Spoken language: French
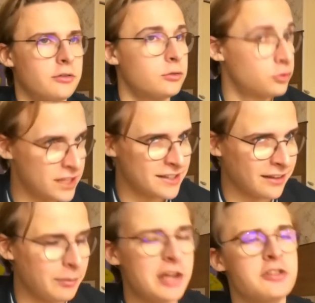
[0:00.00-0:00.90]
tout ça c'est
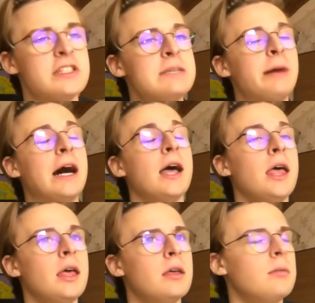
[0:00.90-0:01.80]
très bien, je ne dis pas.
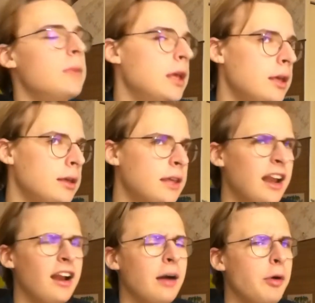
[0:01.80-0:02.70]
Mais quel
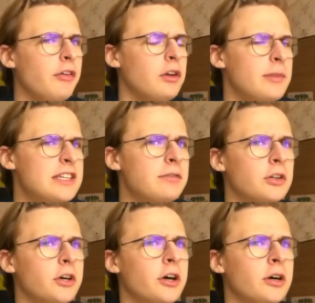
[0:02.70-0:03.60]
est le rapport avec le métier de vendeur